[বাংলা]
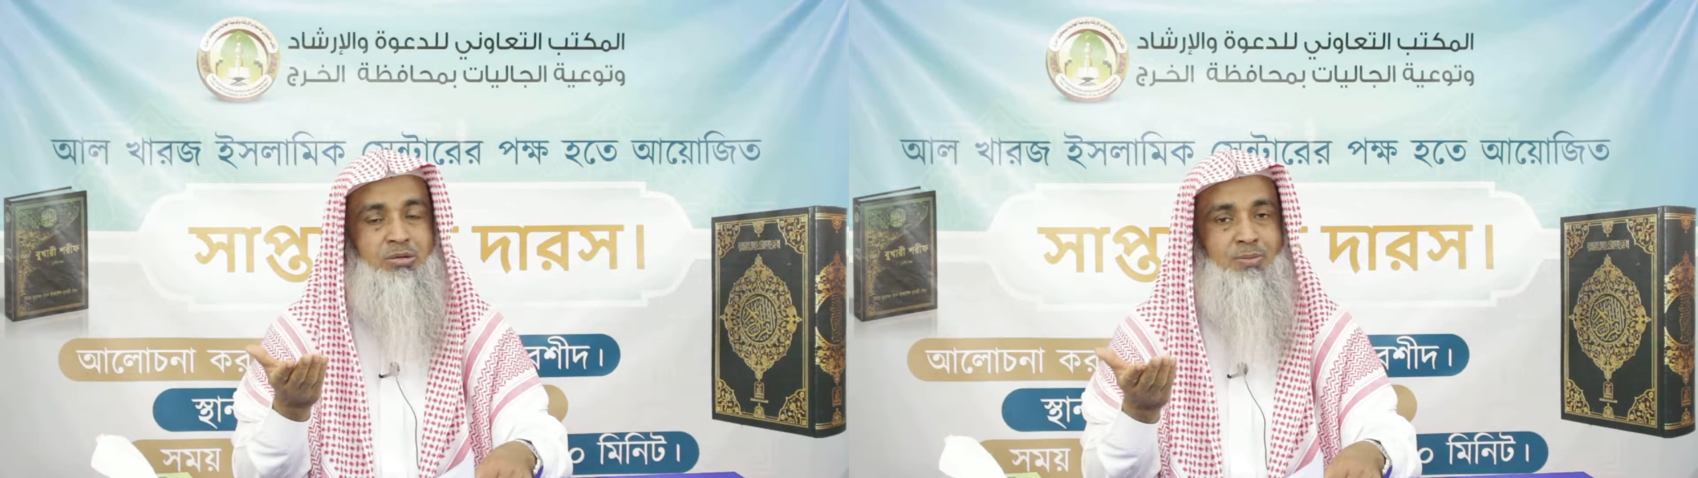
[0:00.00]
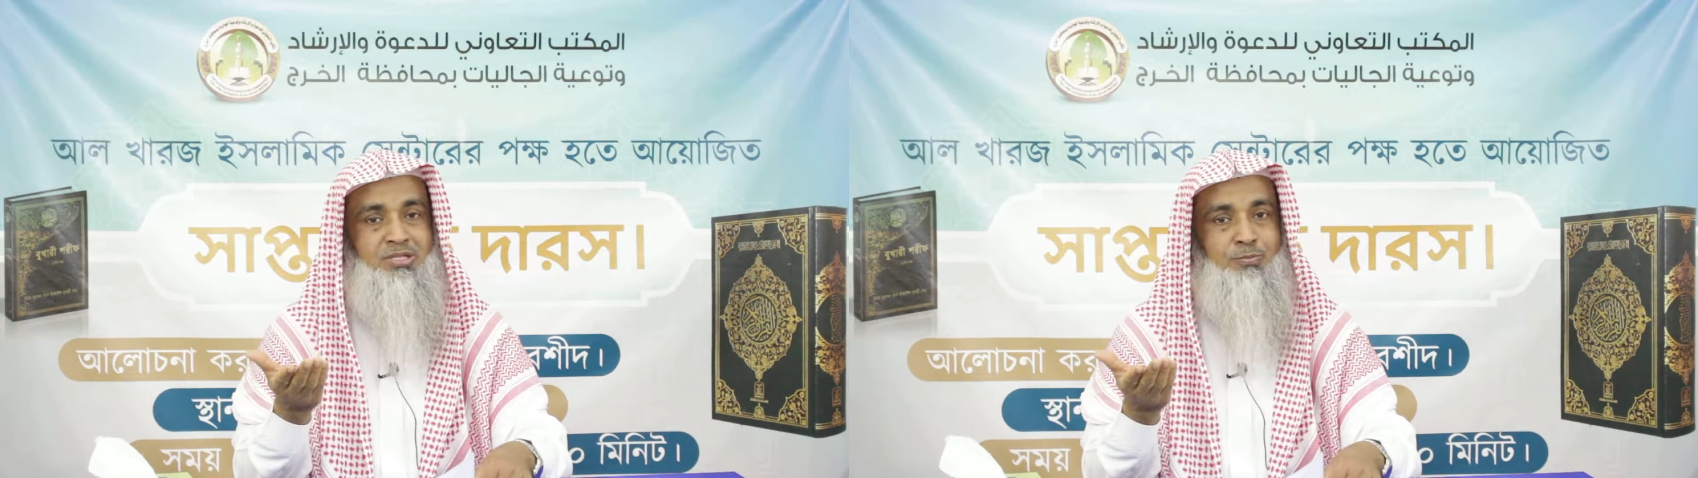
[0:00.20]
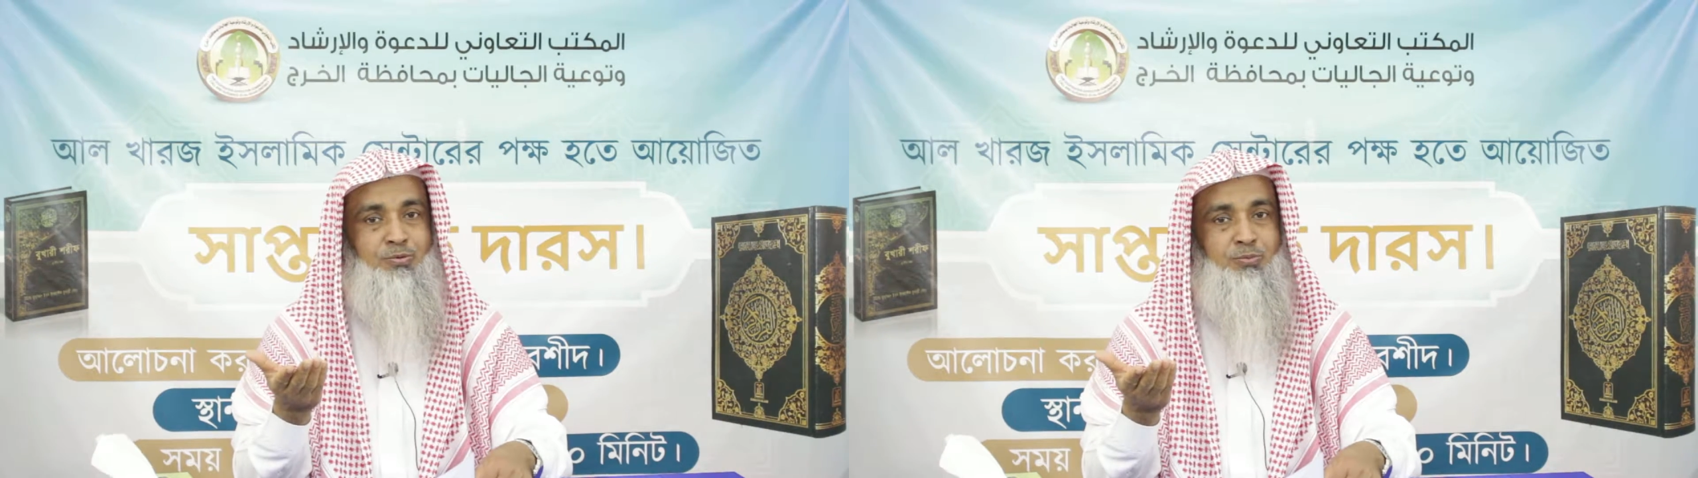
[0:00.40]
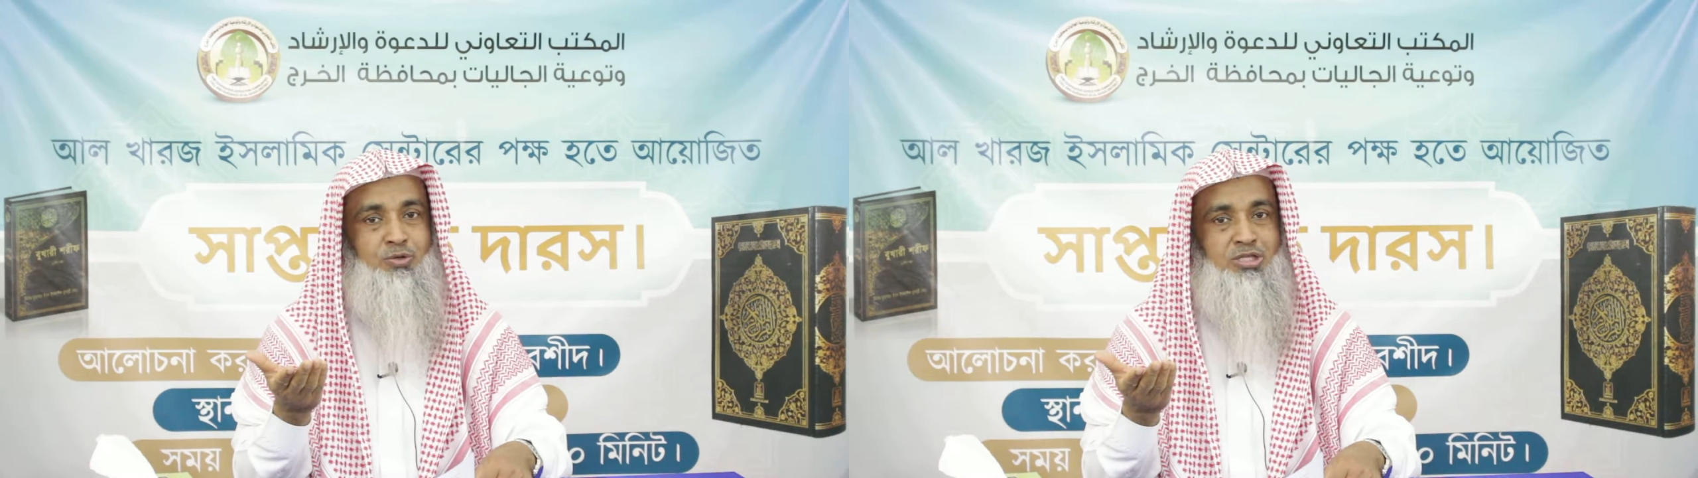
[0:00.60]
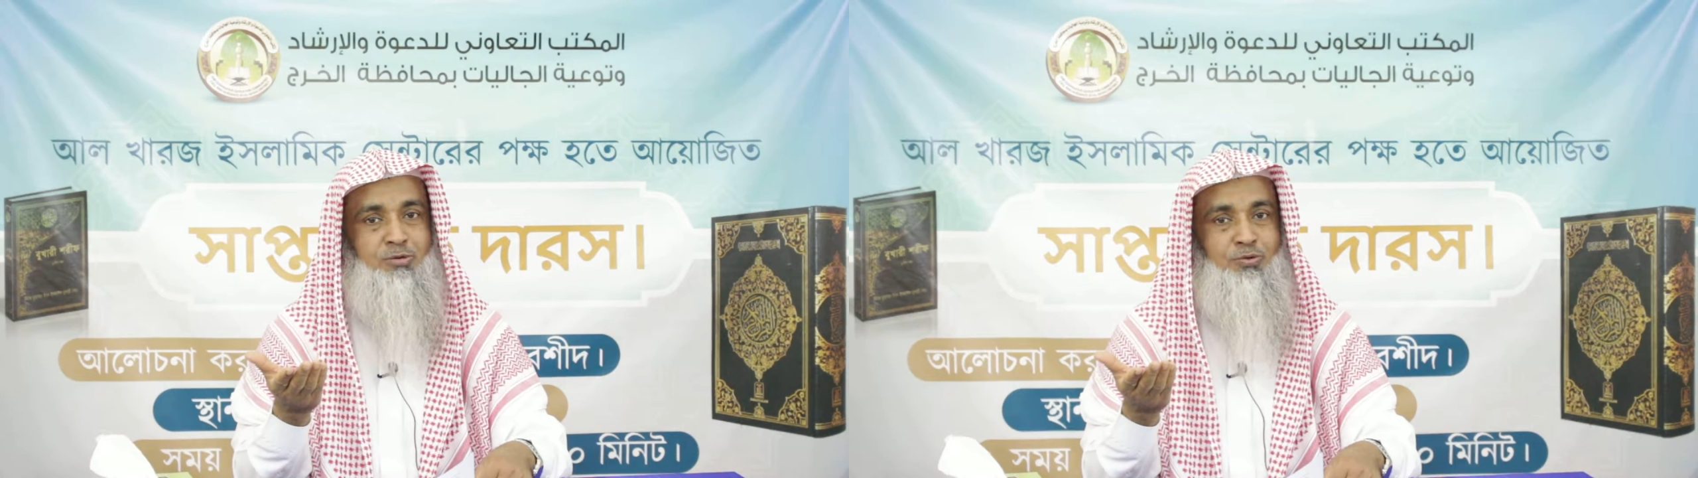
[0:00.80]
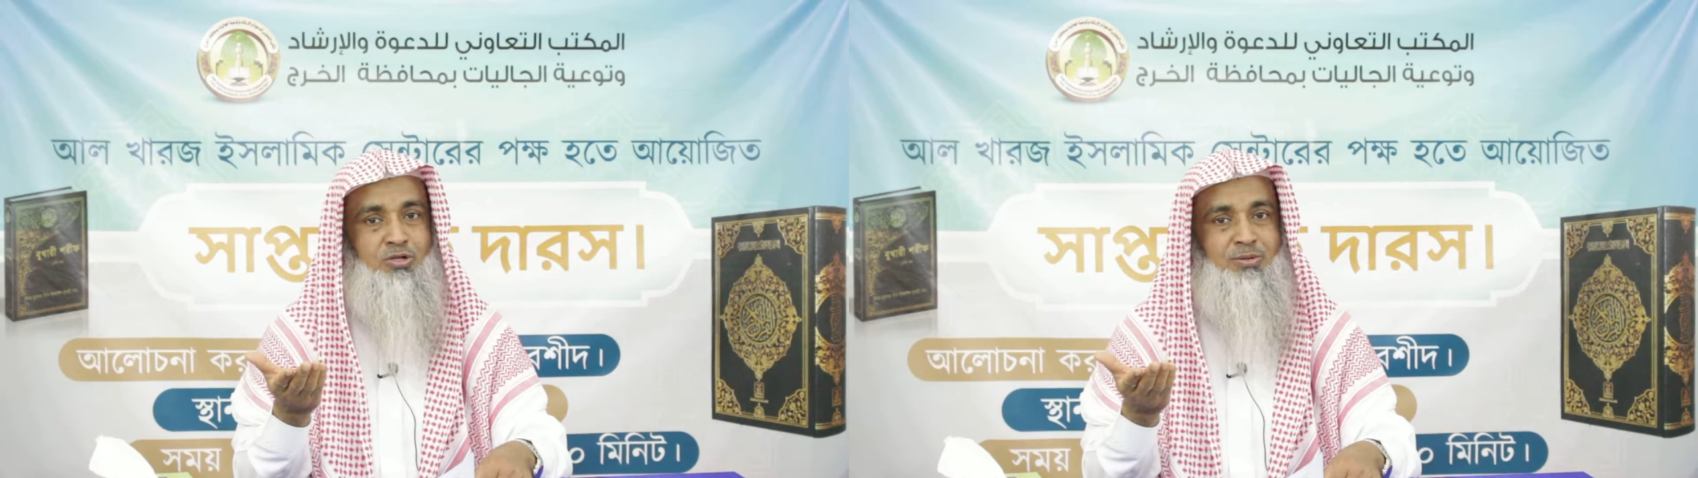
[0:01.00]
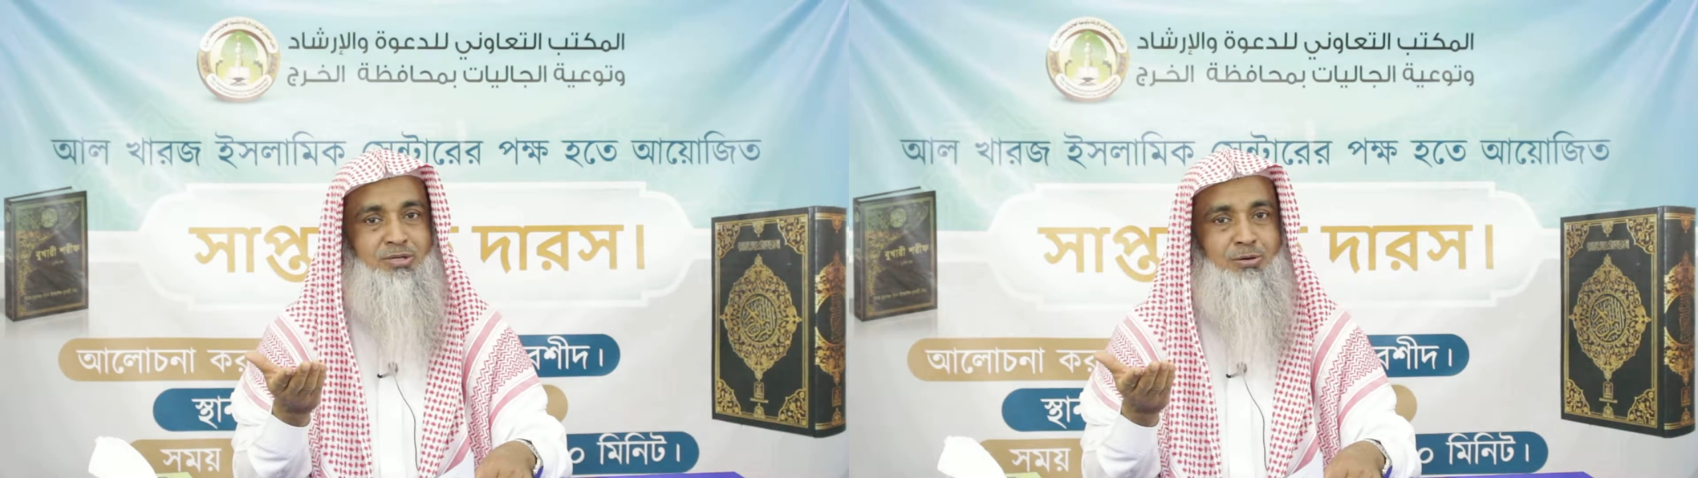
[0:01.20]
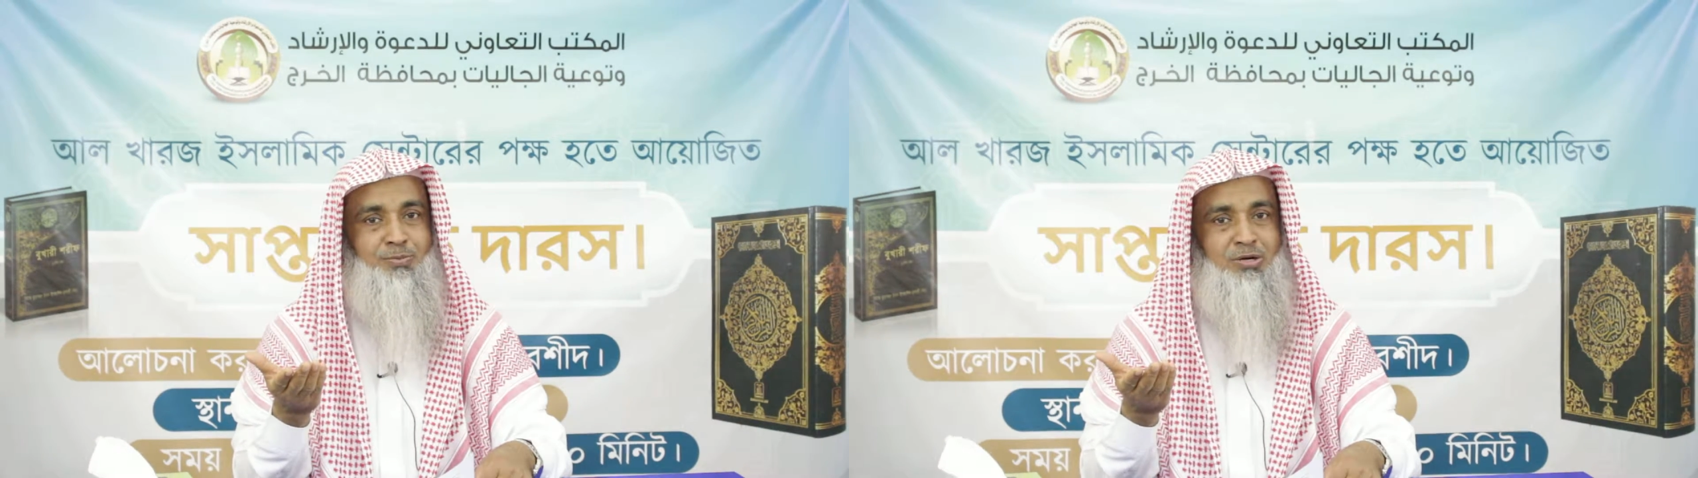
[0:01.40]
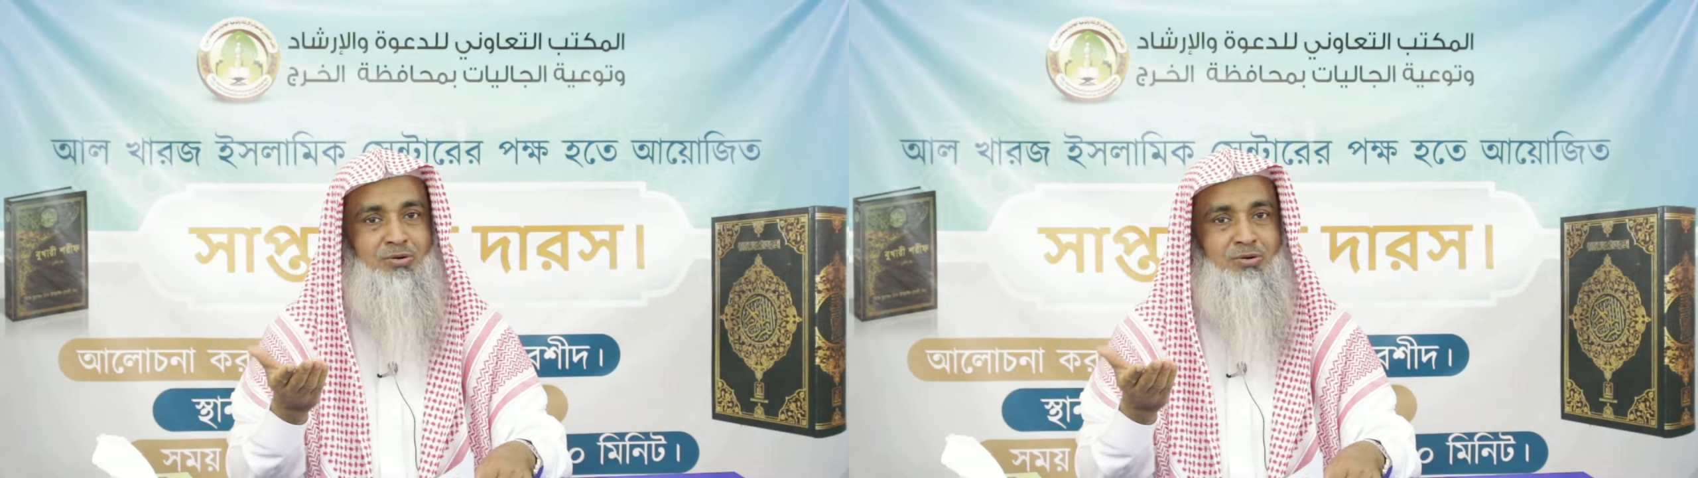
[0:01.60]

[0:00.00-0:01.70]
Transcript: নামাজের পরে প্রত্যেক ফরদ নামাজের পাঠ